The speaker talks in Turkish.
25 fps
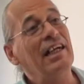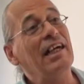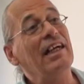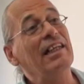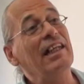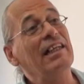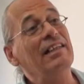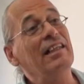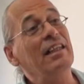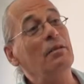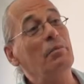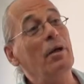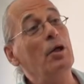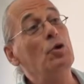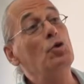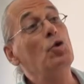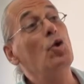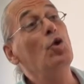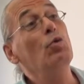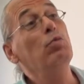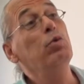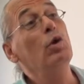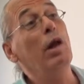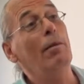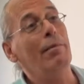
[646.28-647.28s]
Az da kanaat etmeyin
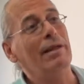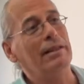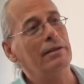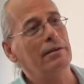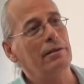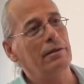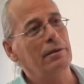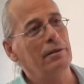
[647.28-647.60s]
çoğu bulamaz.